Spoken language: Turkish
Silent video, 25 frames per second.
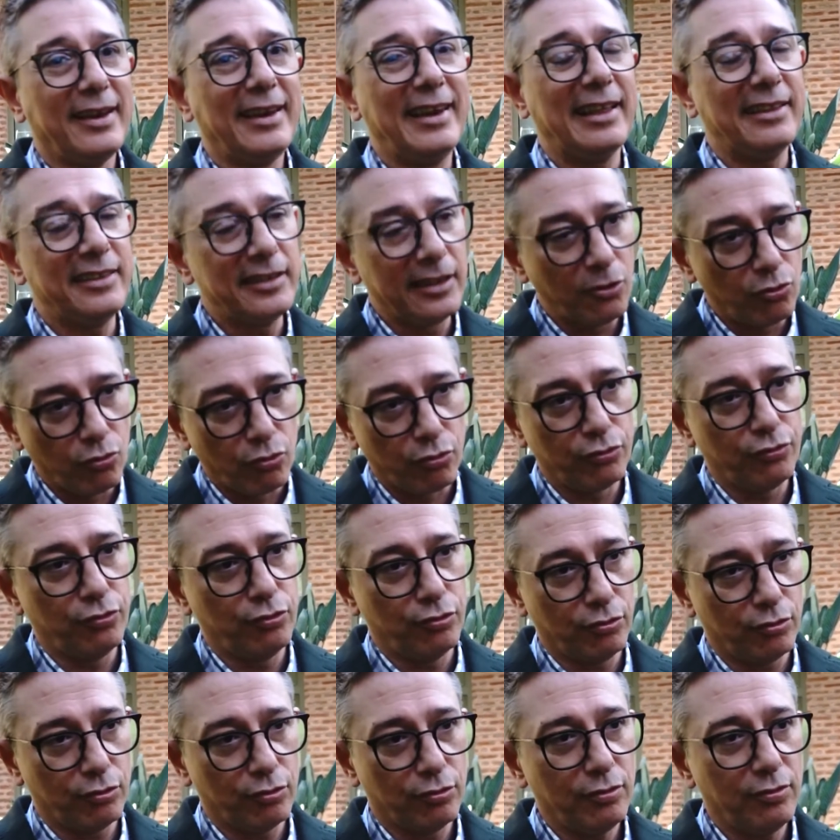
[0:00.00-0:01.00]
neden
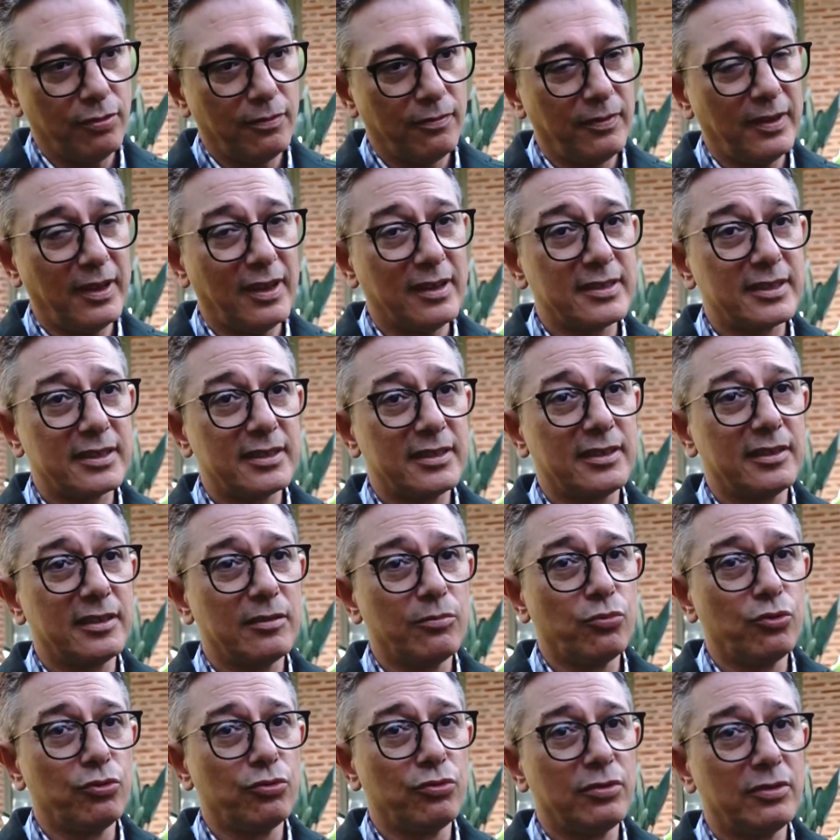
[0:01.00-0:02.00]
olduğunu ve
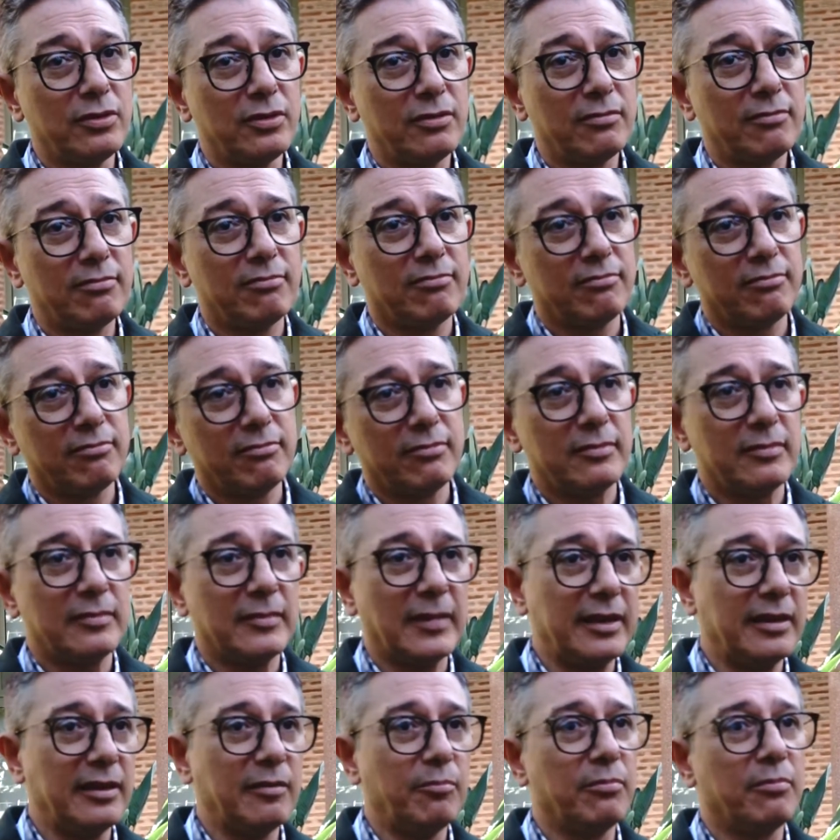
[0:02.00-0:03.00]
aslında bunun
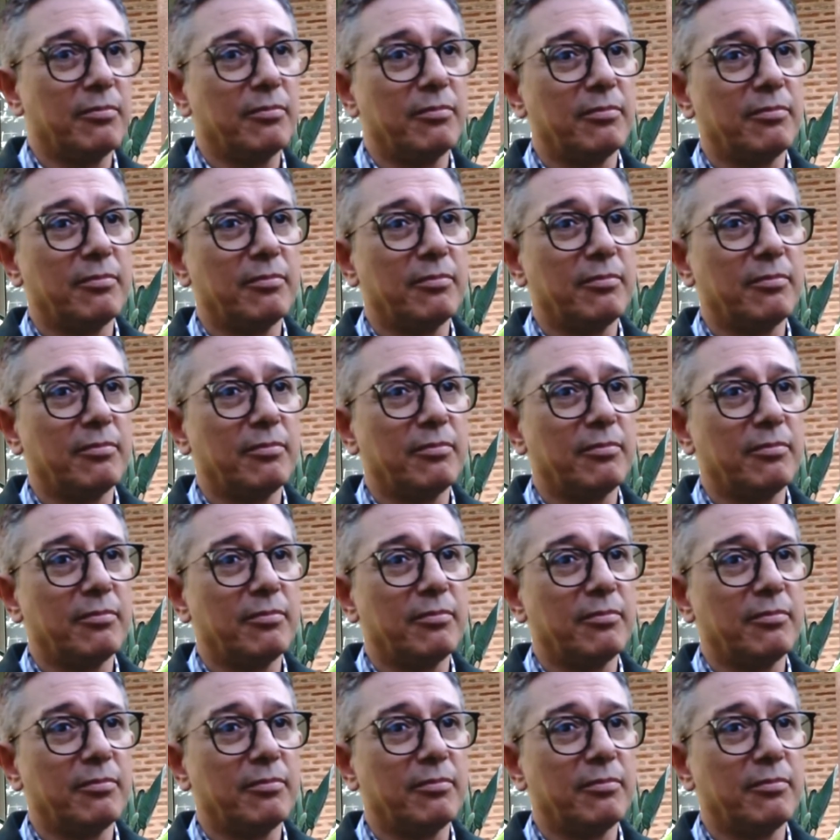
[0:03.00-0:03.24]
hani